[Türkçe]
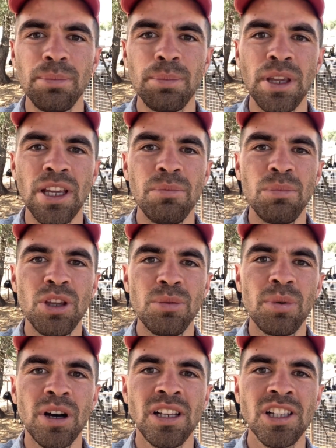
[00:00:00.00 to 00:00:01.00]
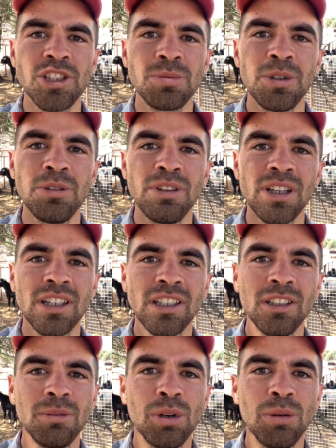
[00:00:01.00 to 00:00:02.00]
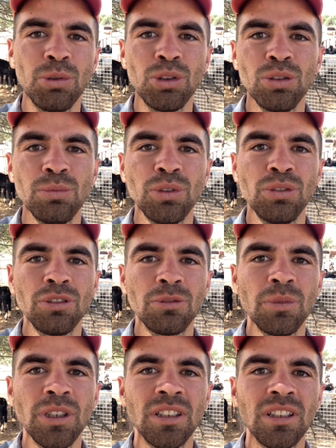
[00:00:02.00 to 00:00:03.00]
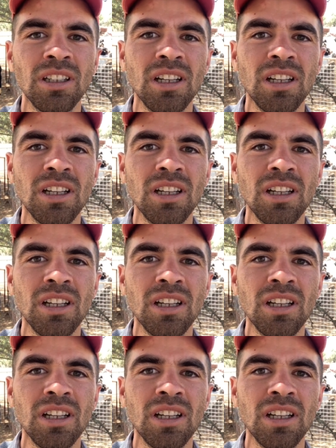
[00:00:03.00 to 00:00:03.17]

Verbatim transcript: Beğenmeyi, paylaşmayı ve kanalıma abone olmayı unutmayın.